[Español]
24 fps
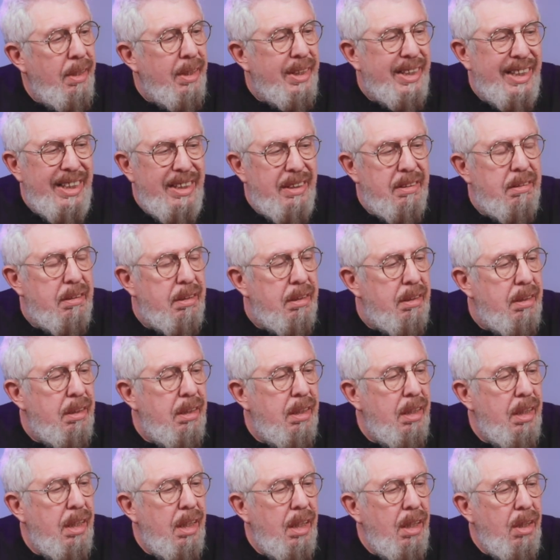15,
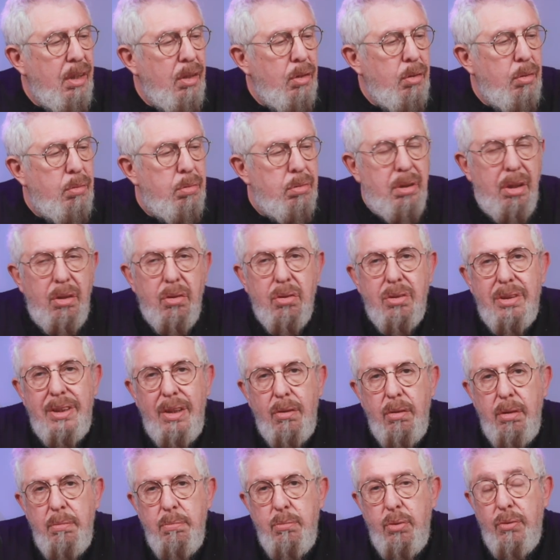hubo un
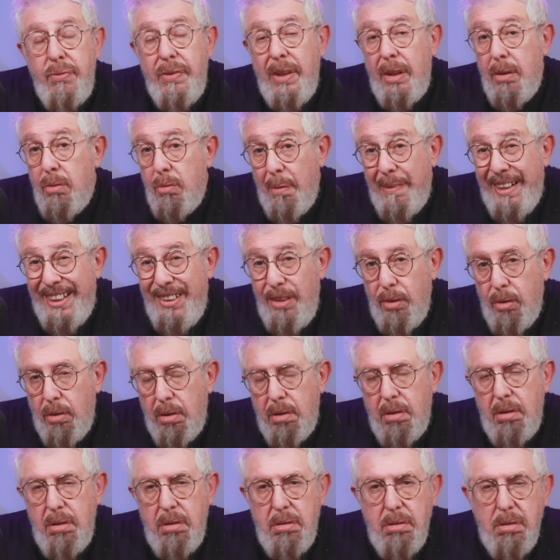tiroteo en Búfalo, Nueva
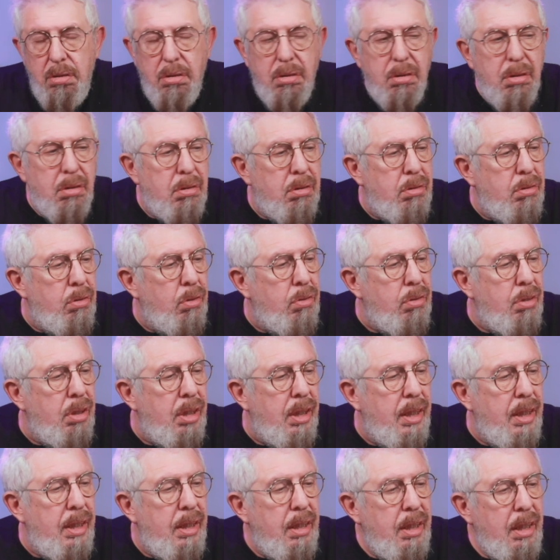York,
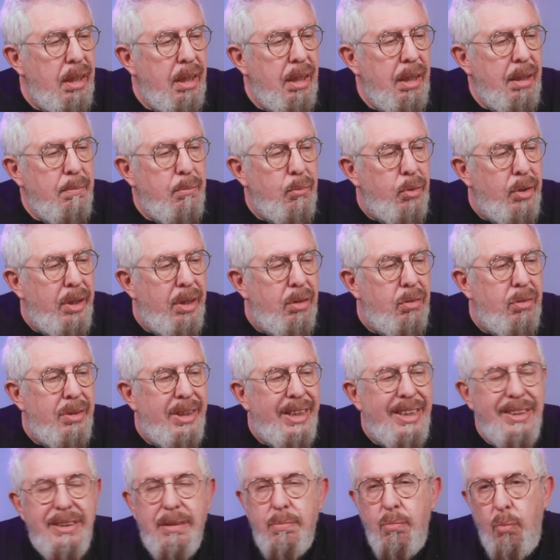donde murieron
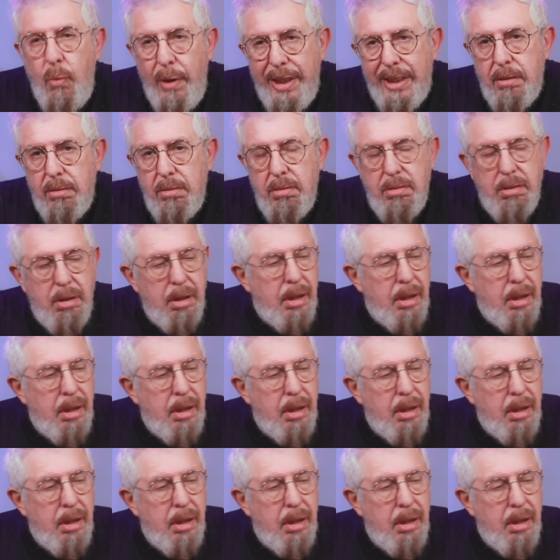10 muertos.